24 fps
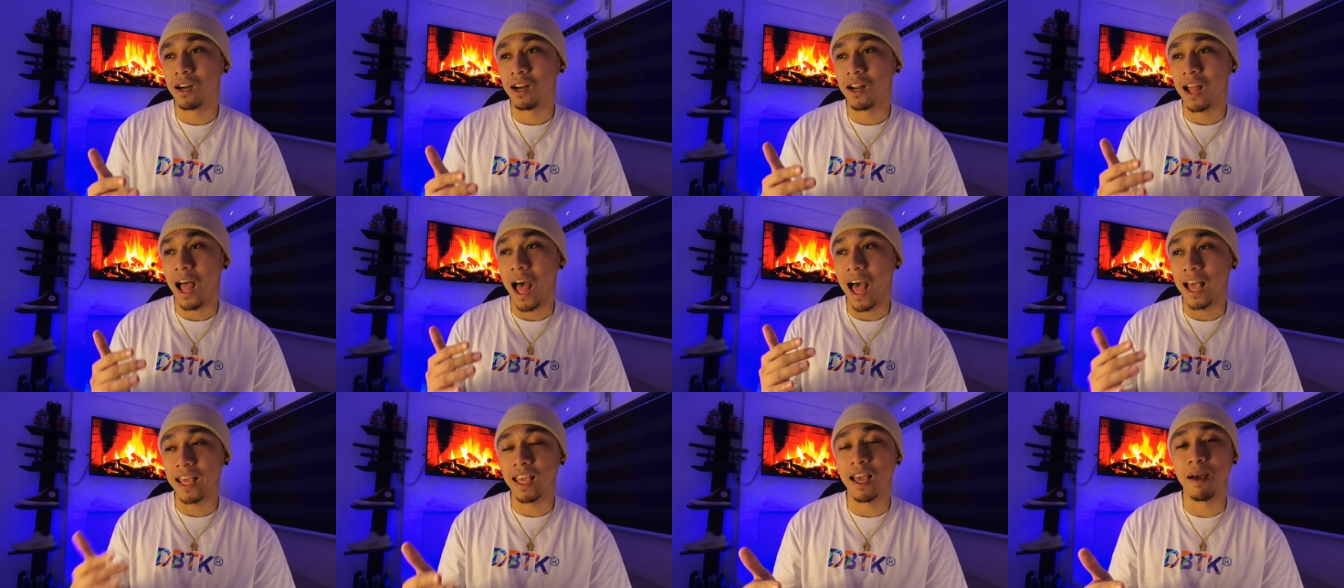
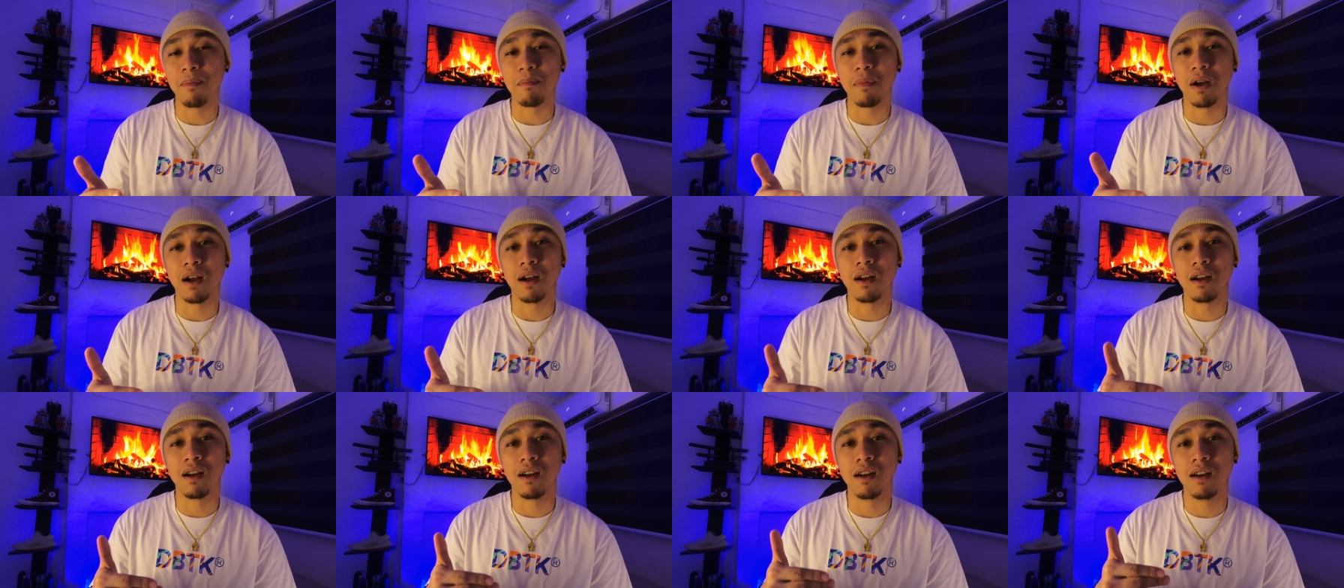kaya
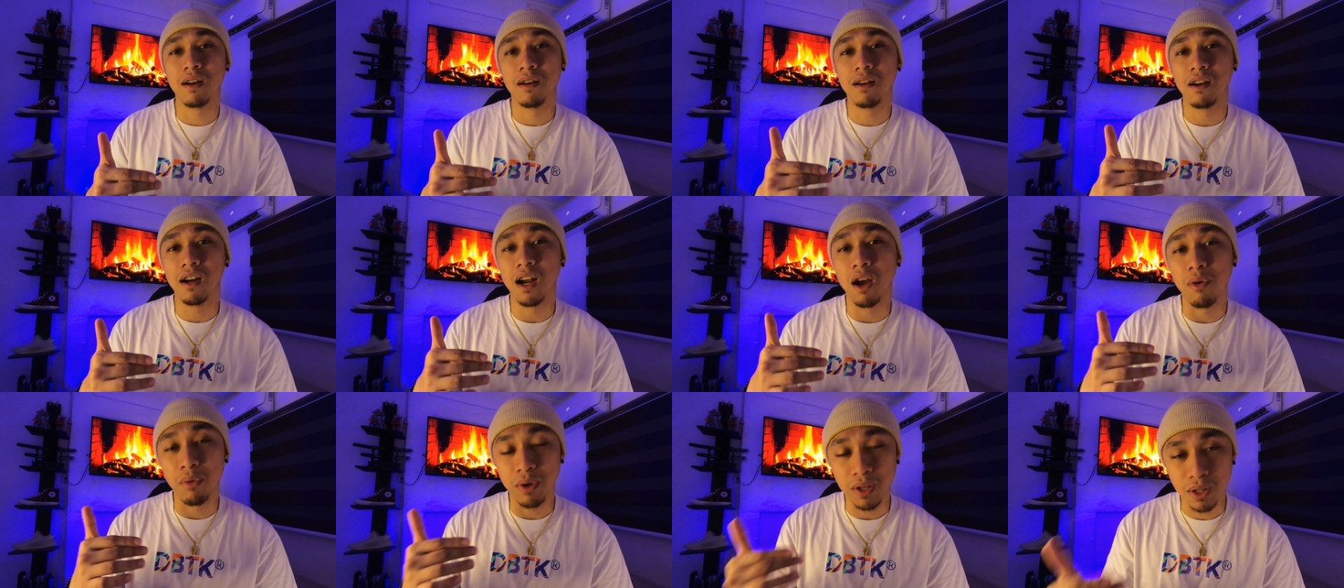
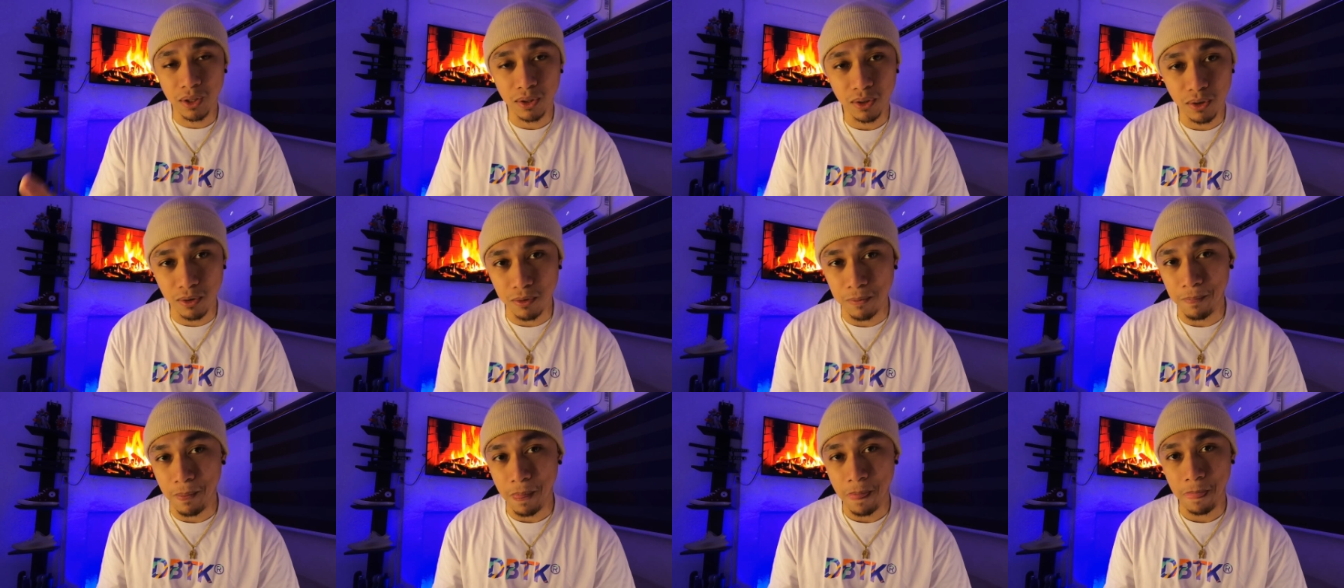maggawin to.
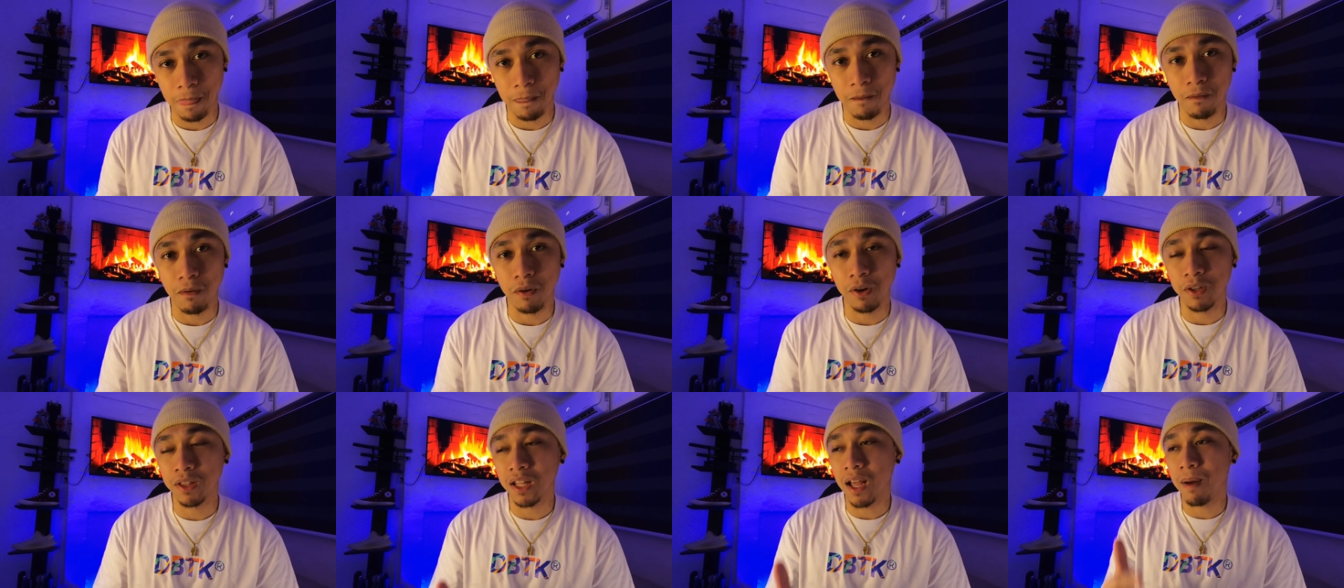
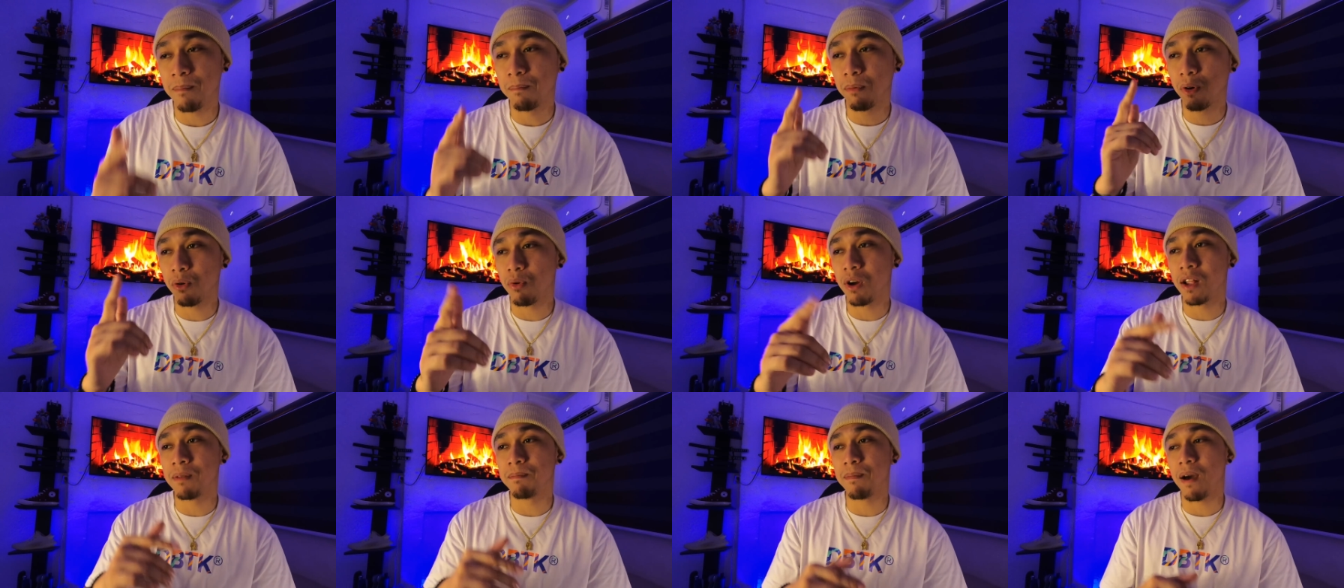Okay, number
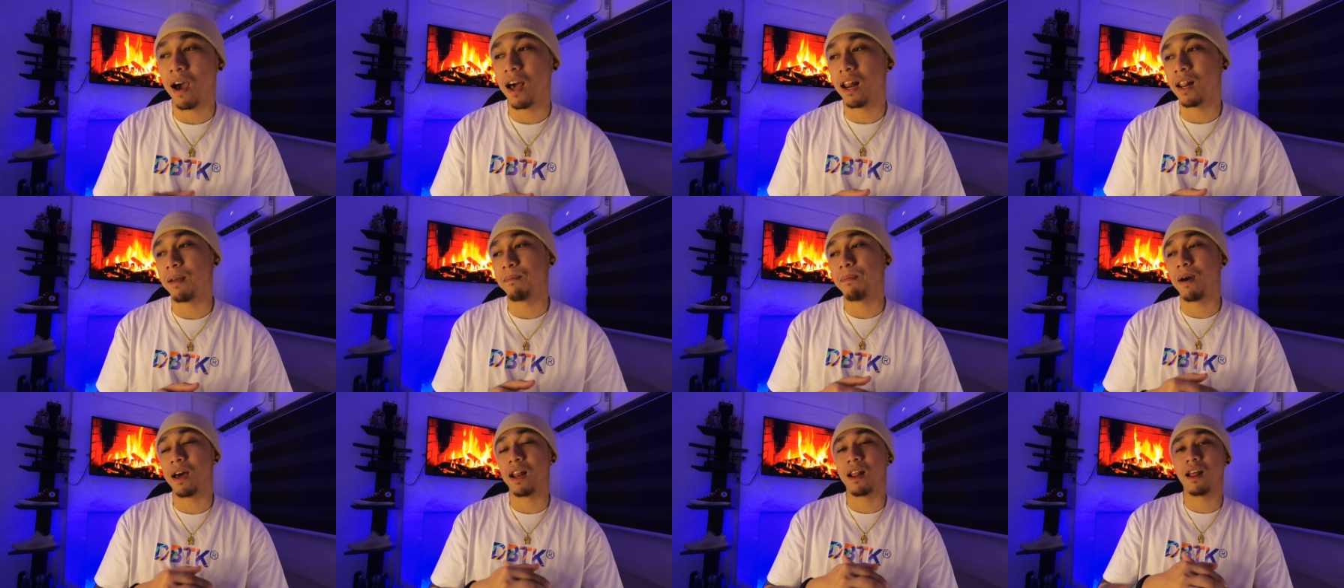one
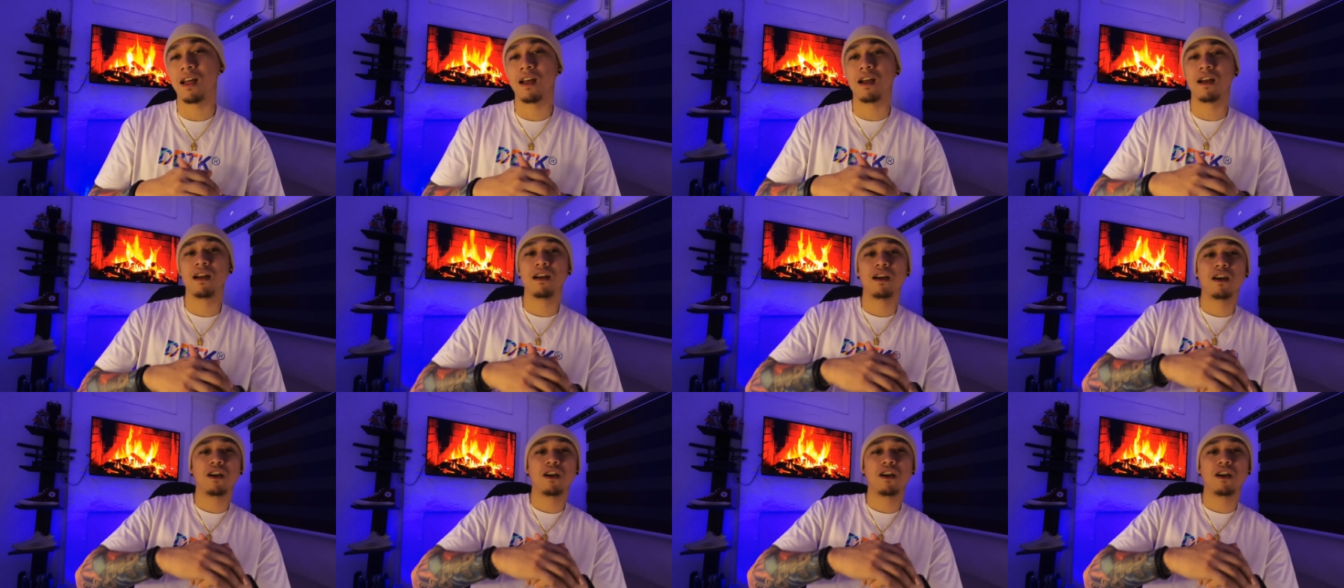pare, para